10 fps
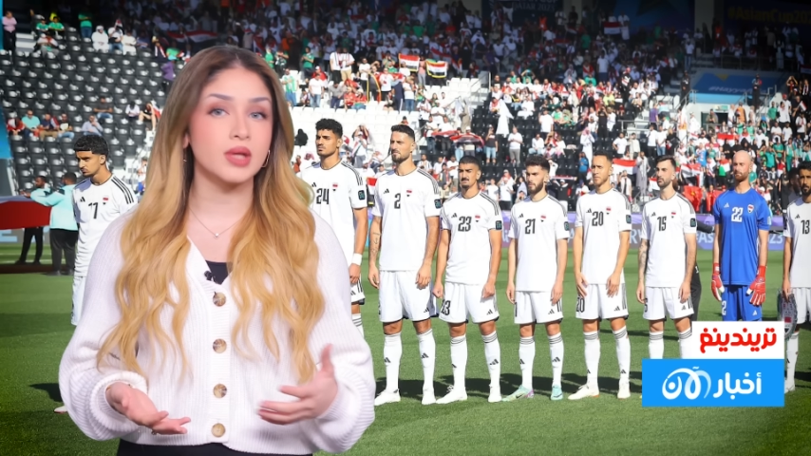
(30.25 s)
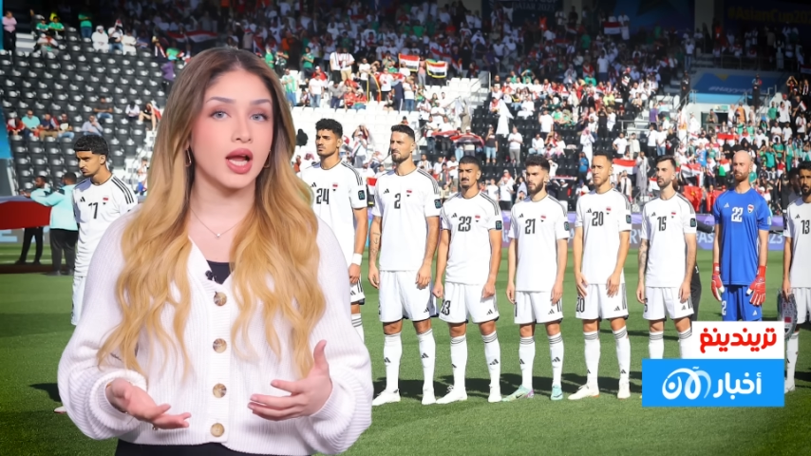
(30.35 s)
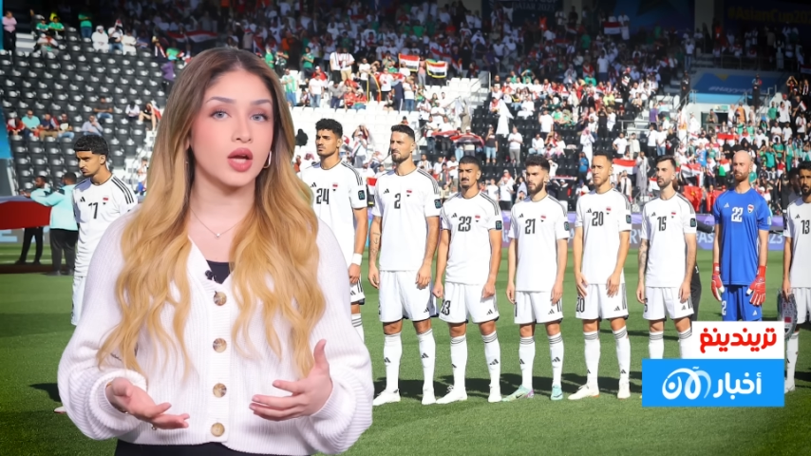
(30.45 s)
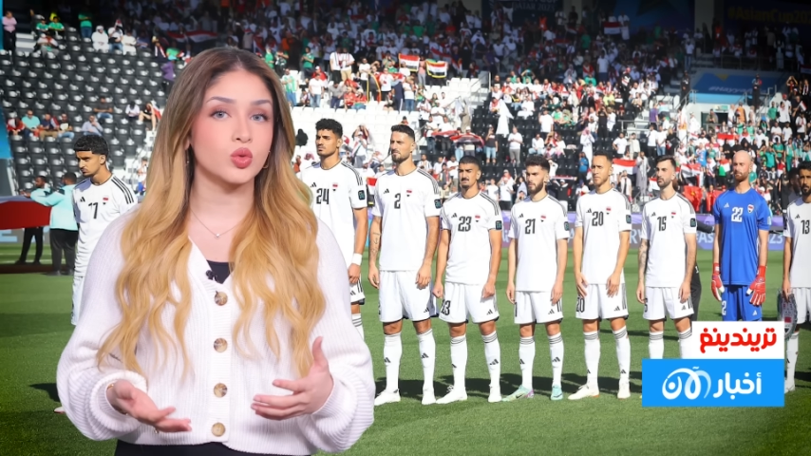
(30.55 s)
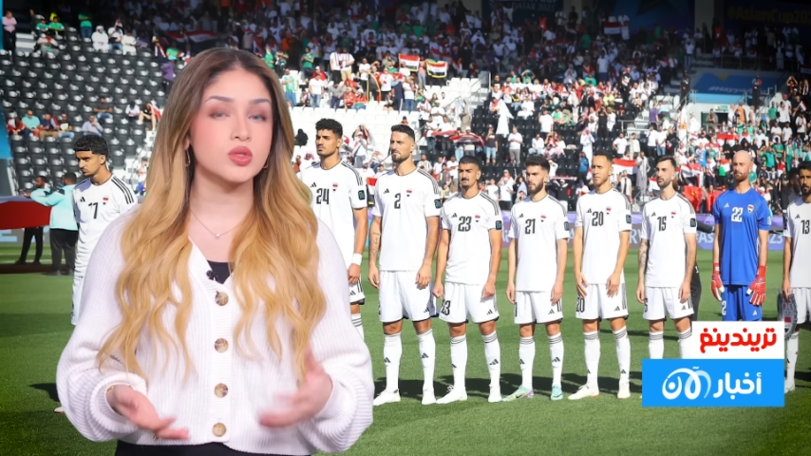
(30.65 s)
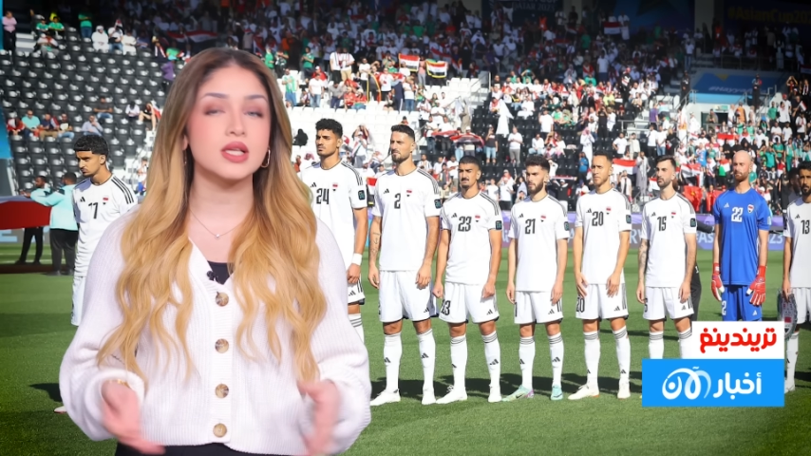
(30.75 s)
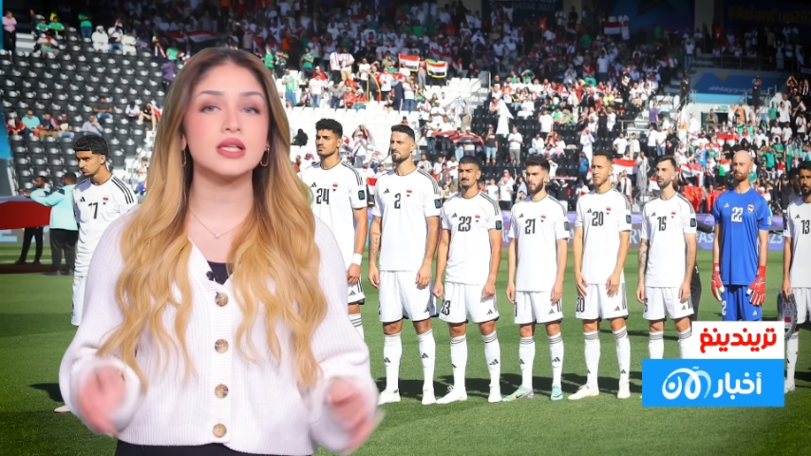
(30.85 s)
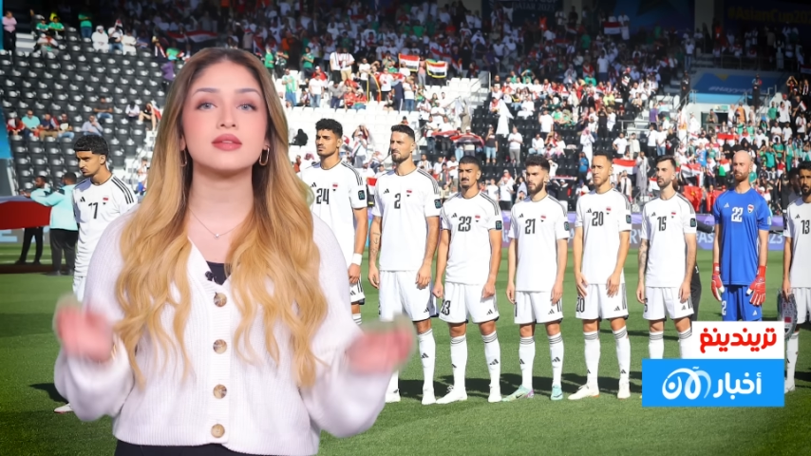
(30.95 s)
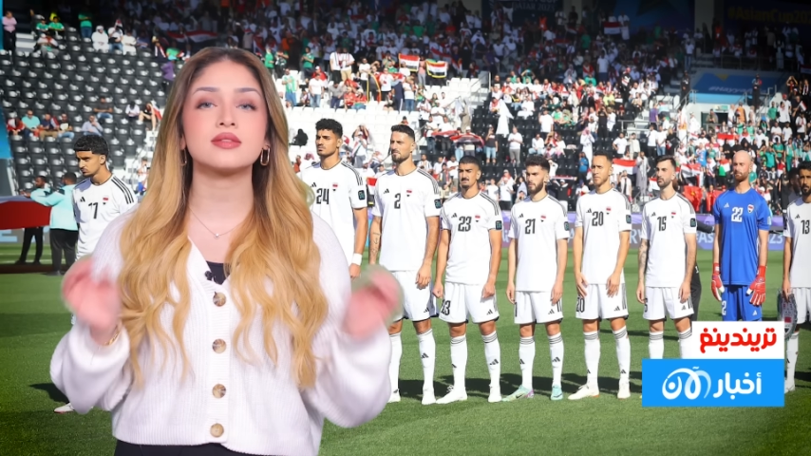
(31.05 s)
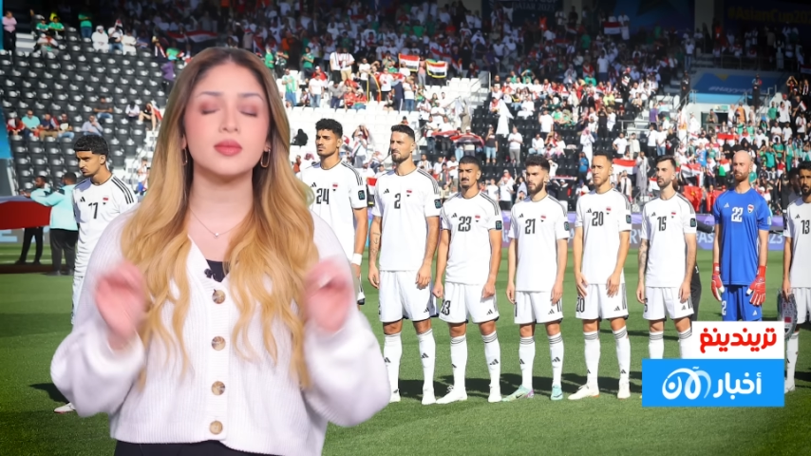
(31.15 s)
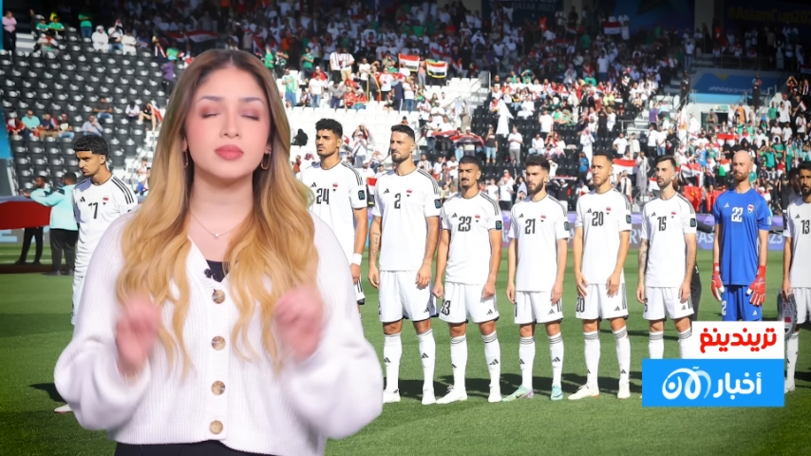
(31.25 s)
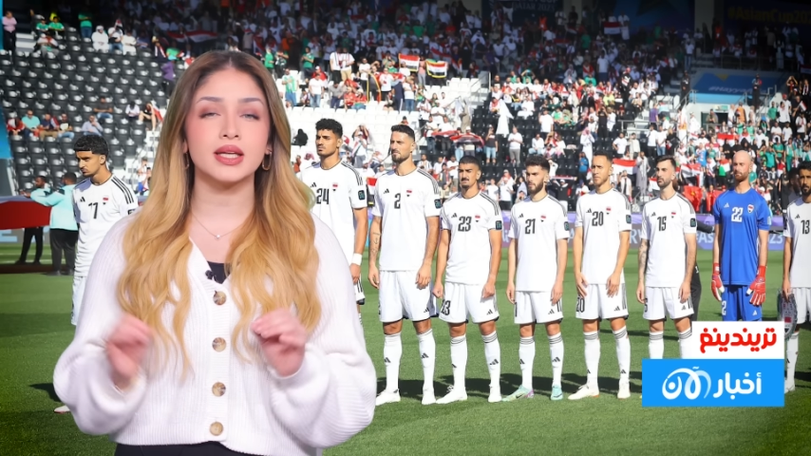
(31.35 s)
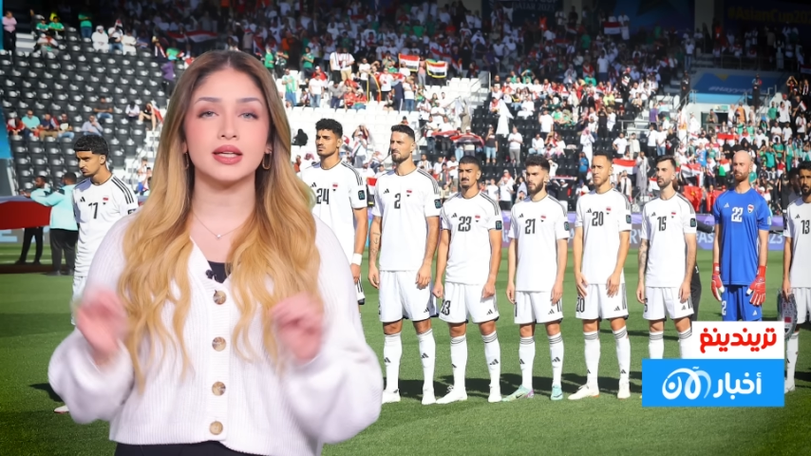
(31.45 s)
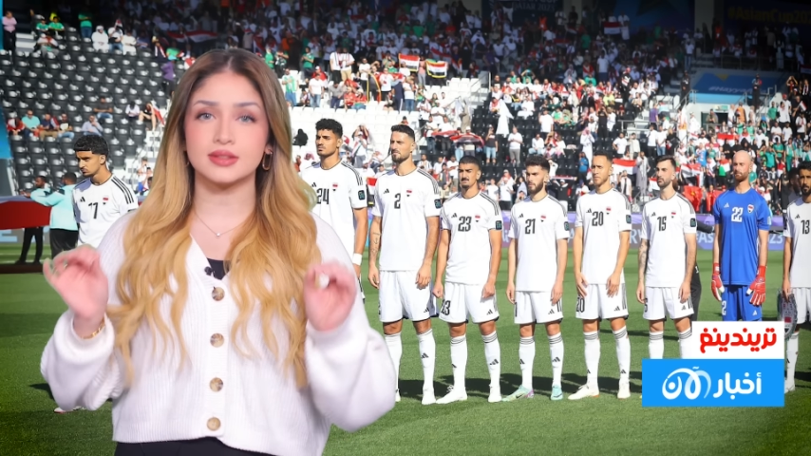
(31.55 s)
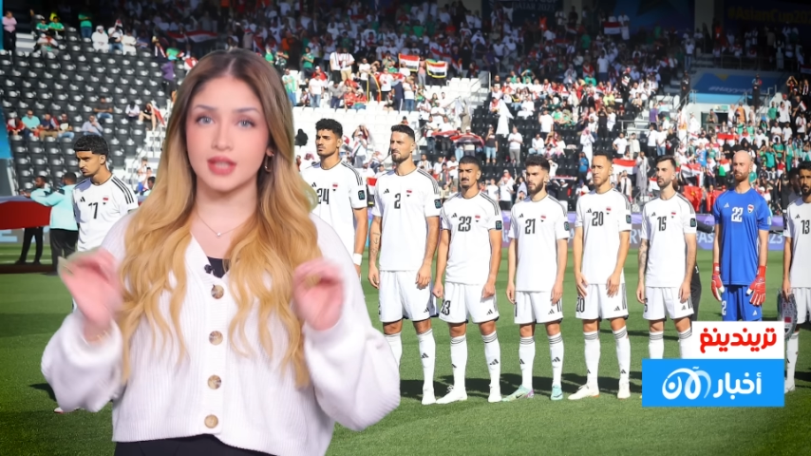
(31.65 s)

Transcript: العروس اللي استبدلت